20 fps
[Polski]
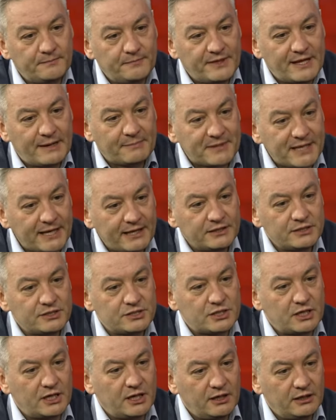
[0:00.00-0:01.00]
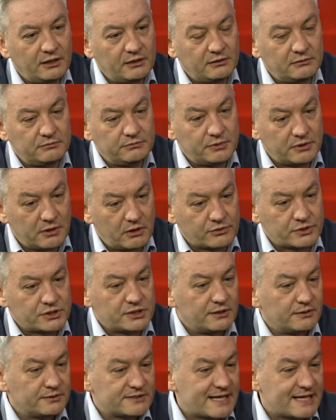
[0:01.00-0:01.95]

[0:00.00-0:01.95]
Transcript: napięcie rośnie.